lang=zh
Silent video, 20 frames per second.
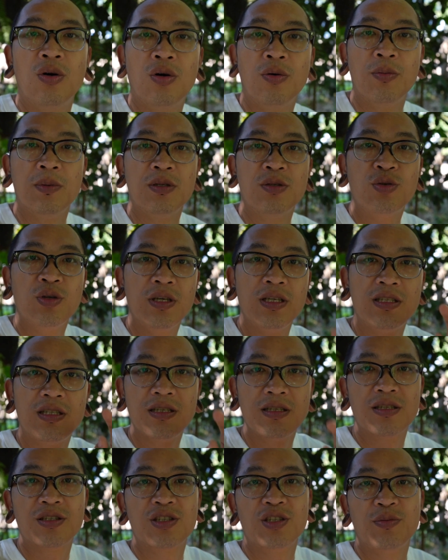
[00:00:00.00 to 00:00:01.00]
我们最
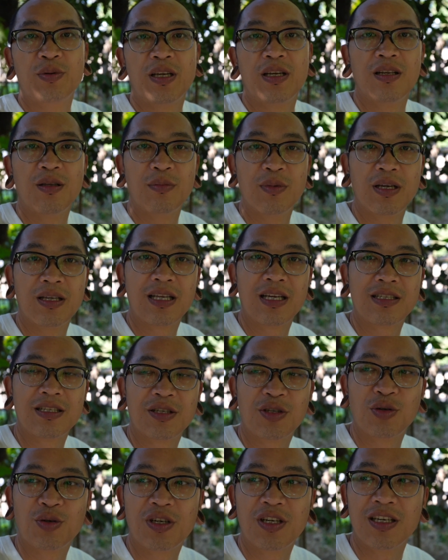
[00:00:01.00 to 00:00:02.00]
近的视频里面，大
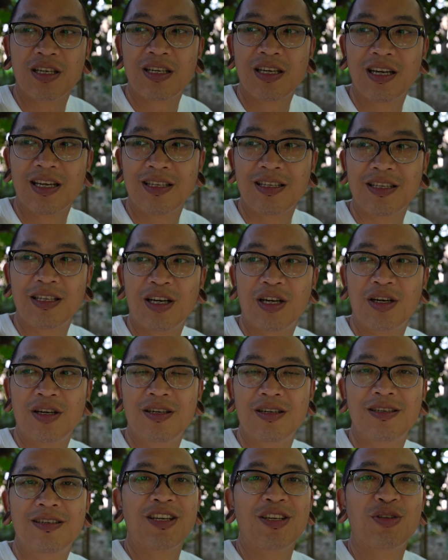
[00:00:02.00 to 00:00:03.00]
家都可以看
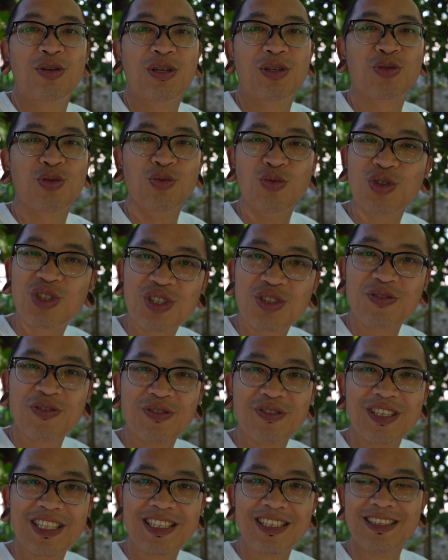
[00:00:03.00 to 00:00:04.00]
到一对厨师
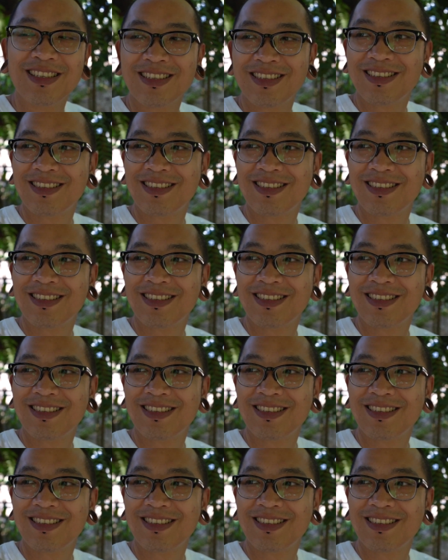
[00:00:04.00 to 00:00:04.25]
夫妻。